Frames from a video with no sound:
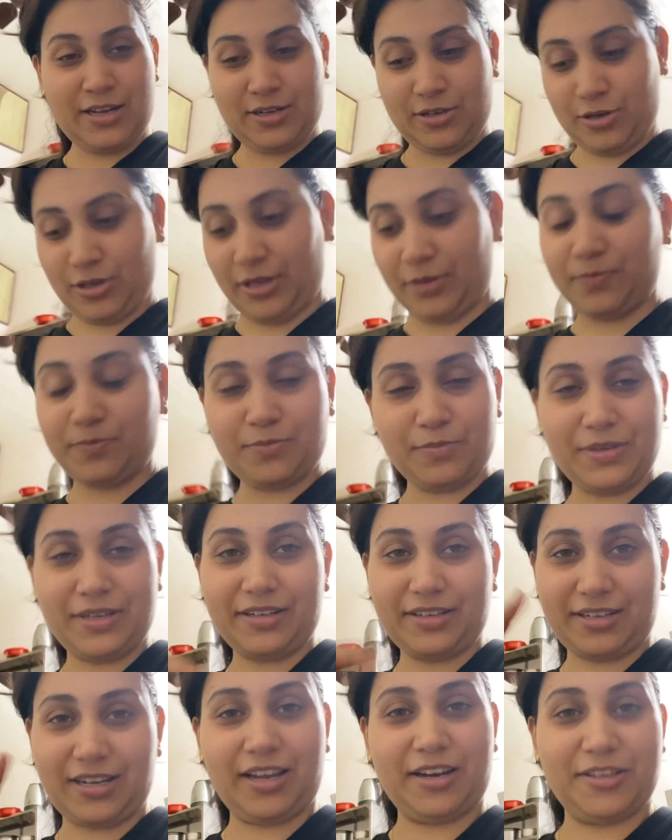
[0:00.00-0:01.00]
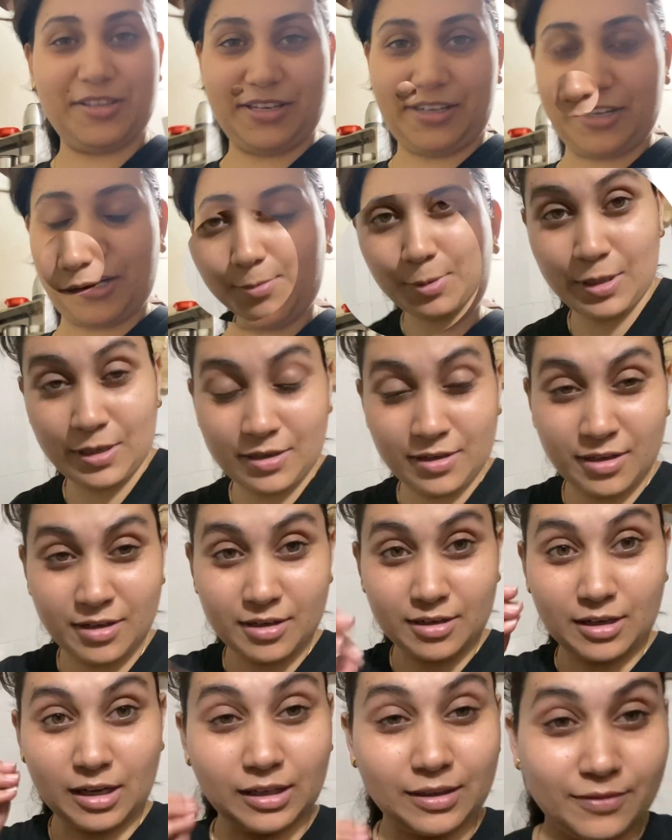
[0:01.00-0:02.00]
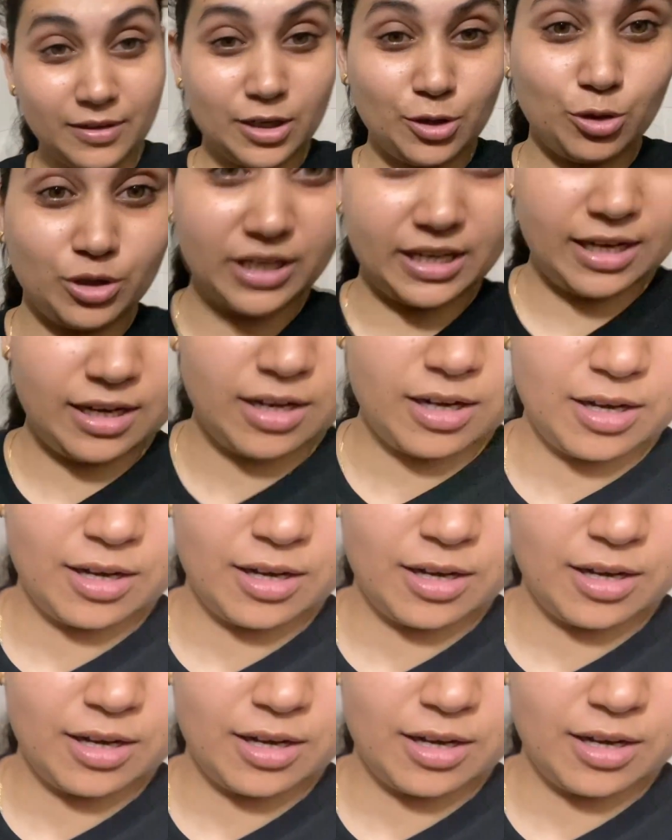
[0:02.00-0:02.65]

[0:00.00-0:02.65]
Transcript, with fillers: ओके मैं खाना दिखा खाना वाना हो गया